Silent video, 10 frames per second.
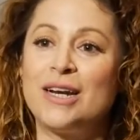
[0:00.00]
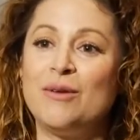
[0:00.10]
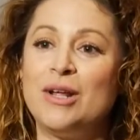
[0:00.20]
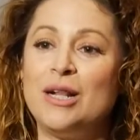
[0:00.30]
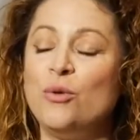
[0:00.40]

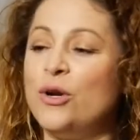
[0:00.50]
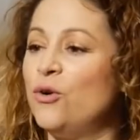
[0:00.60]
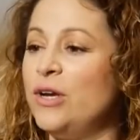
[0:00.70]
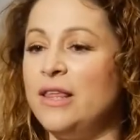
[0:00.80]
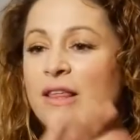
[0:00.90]
Ribera del
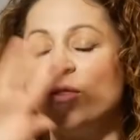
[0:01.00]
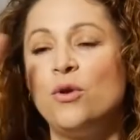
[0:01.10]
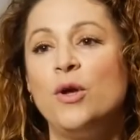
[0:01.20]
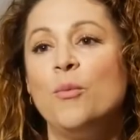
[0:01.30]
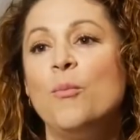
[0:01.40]
Duero y
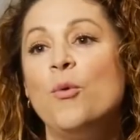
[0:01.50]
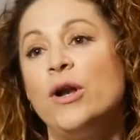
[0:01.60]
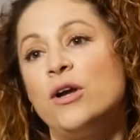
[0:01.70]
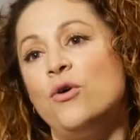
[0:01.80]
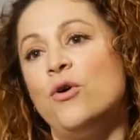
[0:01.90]
dándole un
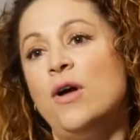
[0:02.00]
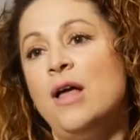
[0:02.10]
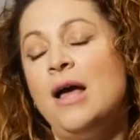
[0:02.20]
vuelco